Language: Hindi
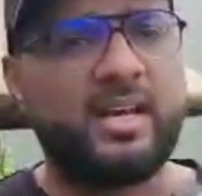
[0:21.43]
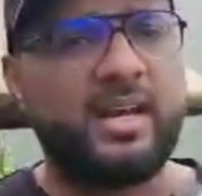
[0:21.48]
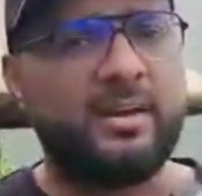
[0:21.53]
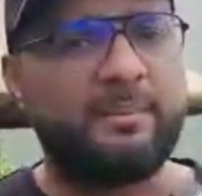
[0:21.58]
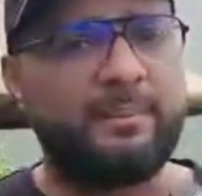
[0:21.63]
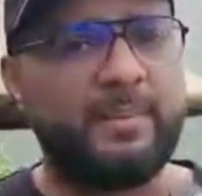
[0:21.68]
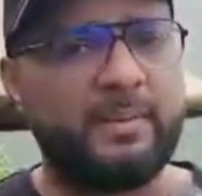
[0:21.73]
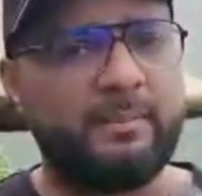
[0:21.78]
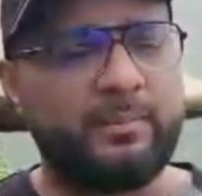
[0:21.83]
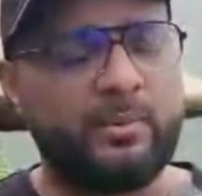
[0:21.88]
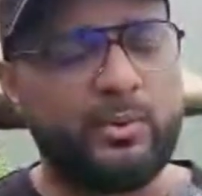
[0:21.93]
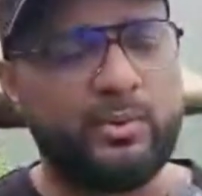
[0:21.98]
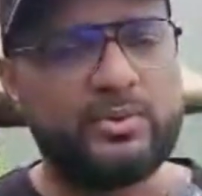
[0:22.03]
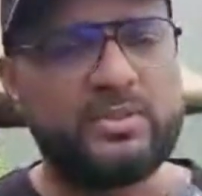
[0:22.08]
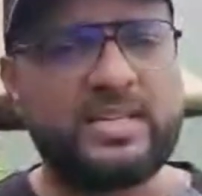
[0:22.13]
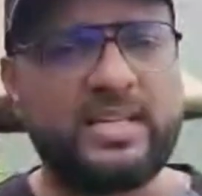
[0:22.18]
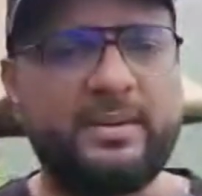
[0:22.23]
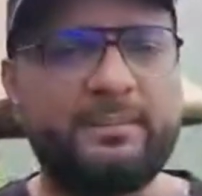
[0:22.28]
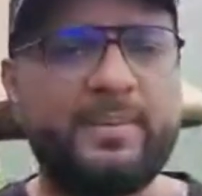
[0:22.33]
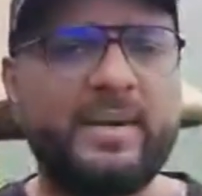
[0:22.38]
अपने बहुत
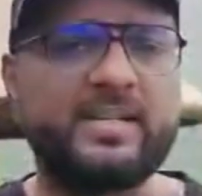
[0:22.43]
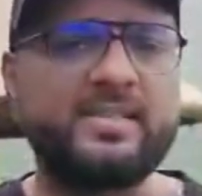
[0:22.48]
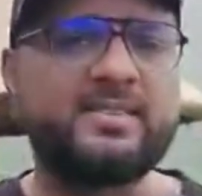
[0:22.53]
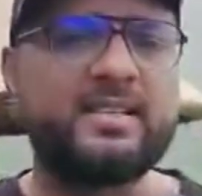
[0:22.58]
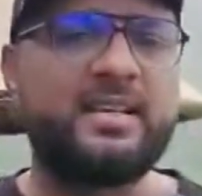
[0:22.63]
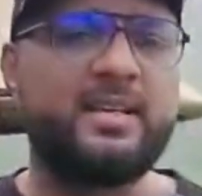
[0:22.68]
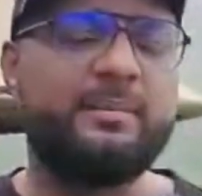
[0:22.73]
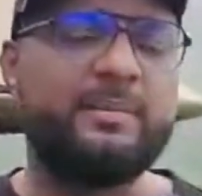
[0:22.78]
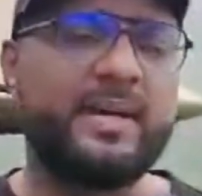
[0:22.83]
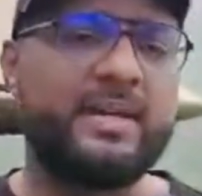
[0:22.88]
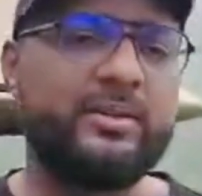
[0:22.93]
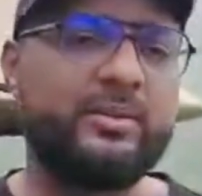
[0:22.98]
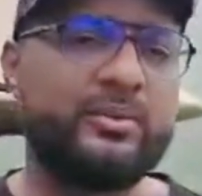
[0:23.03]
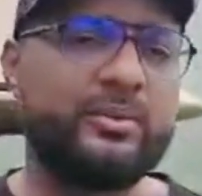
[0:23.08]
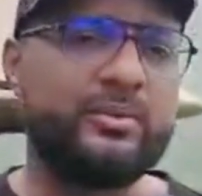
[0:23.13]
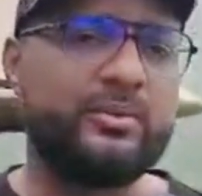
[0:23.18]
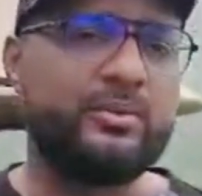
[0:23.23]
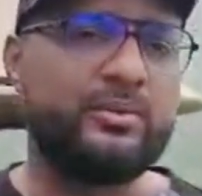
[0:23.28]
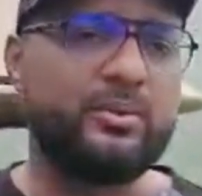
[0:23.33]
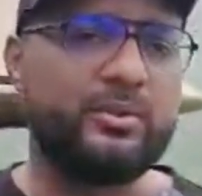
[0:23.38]
सारे पाकिस्तानी भाइयों
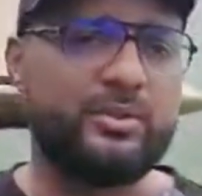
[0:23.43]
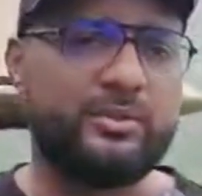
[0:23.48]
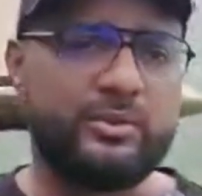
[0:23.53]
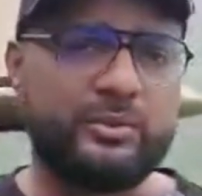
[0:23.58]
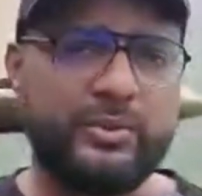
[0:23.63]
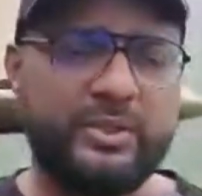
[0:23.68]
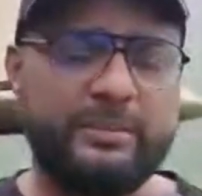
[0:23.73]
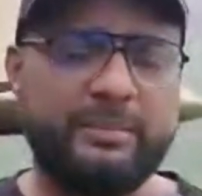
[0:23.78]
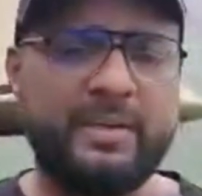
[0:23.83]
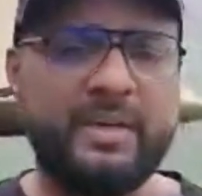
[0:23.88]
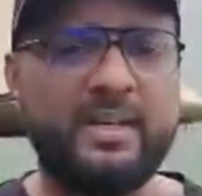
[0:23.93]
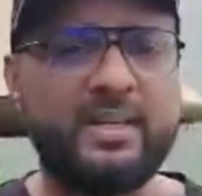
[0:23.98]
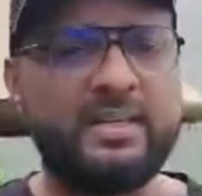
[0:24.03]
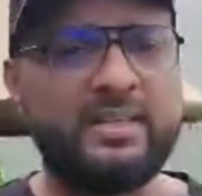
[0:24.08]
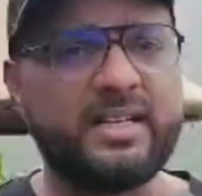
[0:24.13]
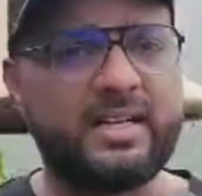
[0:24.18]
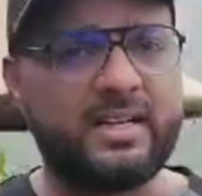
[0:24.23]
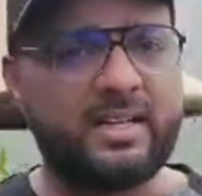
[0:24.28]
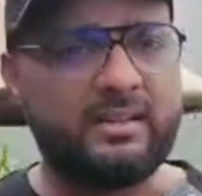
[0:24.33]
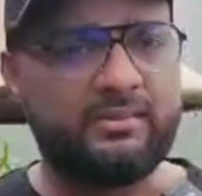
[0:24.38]
को यू में
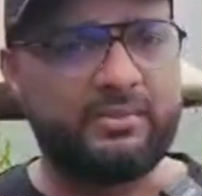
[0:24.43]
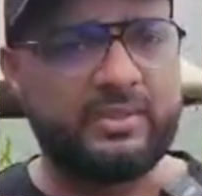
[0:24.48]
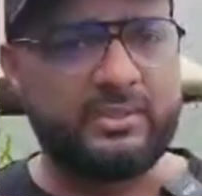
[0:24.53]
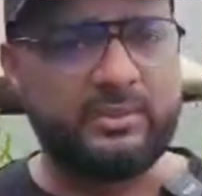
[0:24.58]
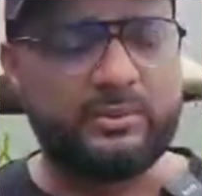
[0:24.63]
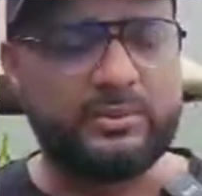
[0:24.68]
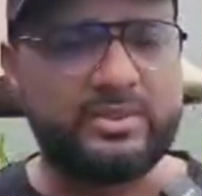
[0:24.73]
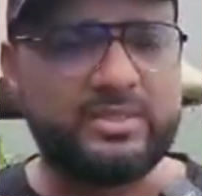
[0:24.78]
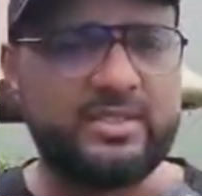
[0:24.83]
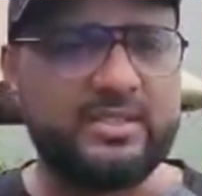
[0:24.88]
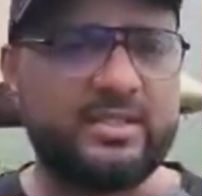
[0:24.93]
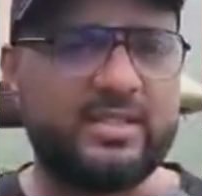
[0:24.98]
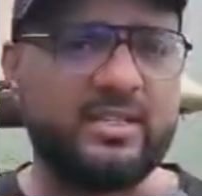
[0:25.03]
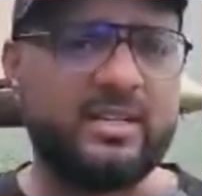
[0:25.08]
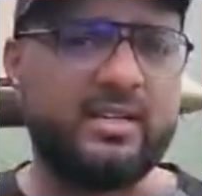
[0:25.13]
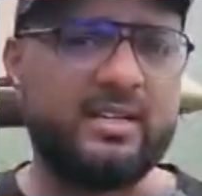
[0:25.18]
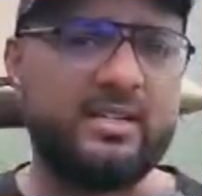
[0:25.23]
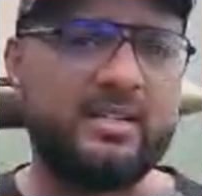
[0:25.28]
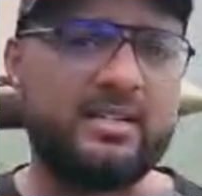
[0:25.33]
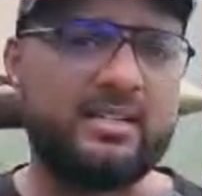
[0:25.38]
या गल्फ़ की दूसरी
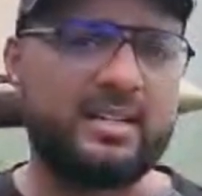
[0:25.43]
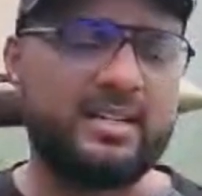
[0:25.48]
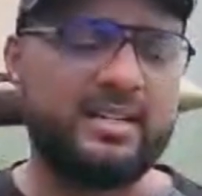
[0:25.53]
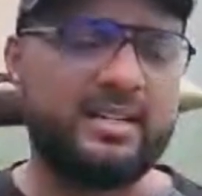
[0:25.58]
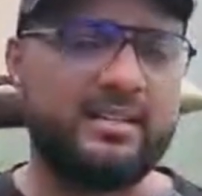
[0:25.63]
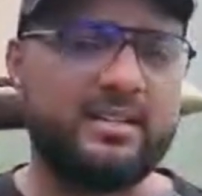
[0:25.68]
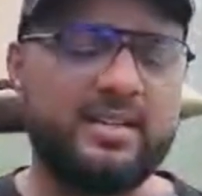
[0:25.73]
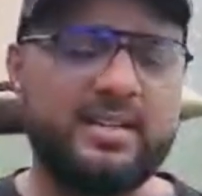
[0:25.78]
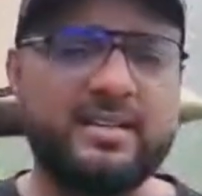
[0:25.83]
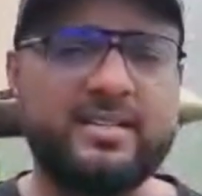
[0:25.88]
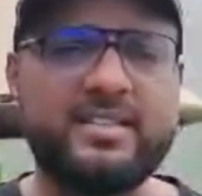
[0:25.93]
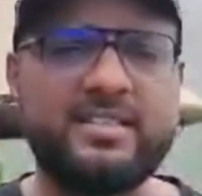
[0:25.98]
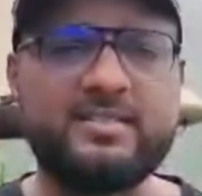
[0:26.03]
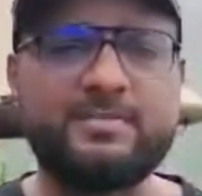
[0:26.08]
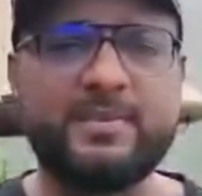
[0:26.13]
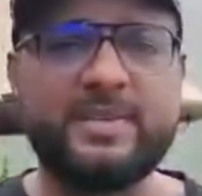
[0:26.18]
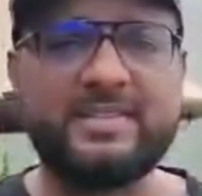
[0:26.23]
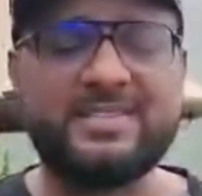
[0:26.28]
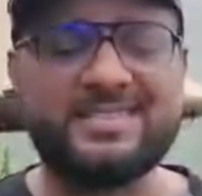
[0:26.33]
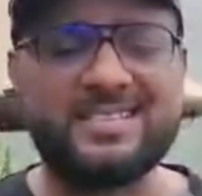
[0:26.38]
कंट्रीज़
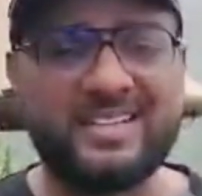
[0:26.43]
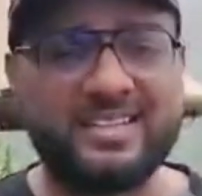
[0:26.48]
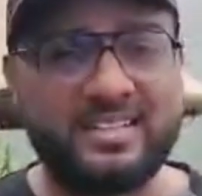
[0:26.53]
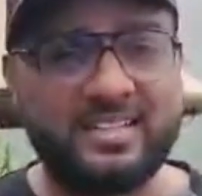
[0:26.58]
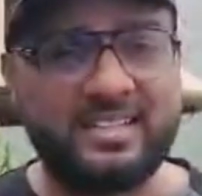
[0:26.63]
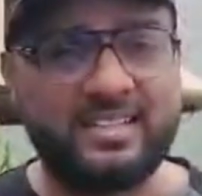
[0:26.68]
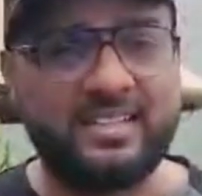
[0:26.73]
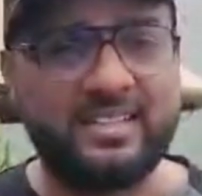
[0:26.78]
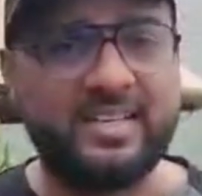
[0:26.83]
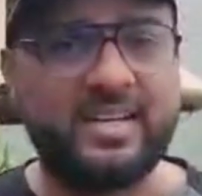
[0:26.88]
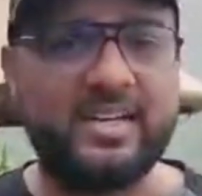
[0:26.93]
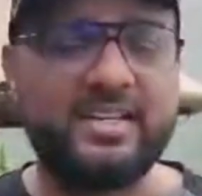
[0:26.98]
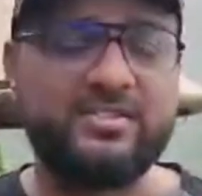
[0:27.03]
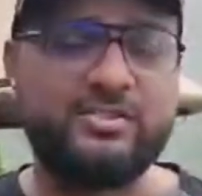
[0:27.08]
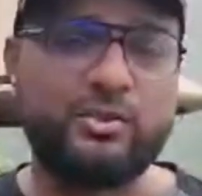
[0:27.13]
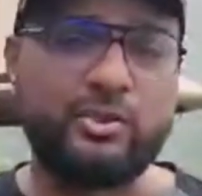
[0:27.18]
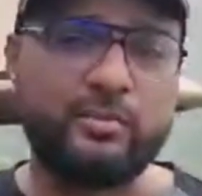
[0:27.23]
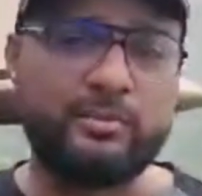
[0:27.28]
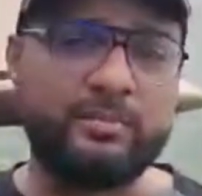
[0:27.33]
में सेटल किया है जॉब